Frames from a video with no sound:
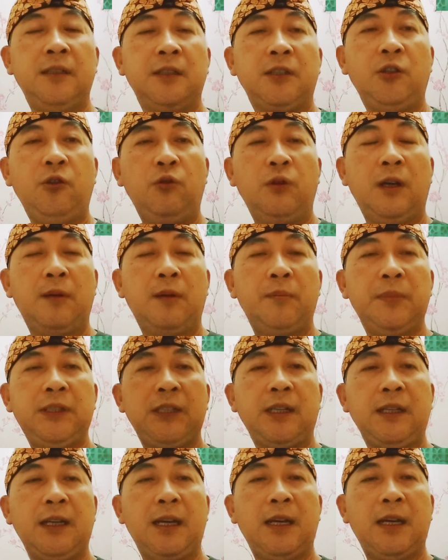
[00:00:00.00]
kedua
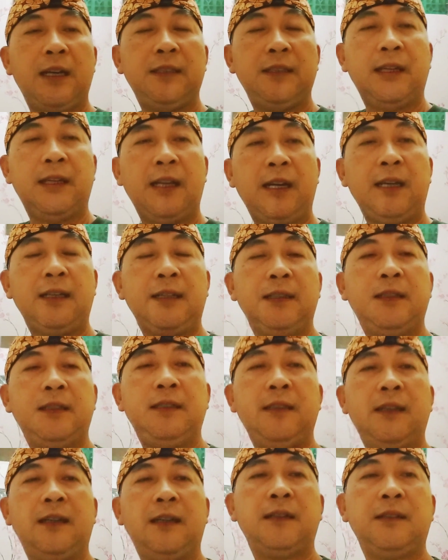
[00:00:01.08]
menjaga jarak, yang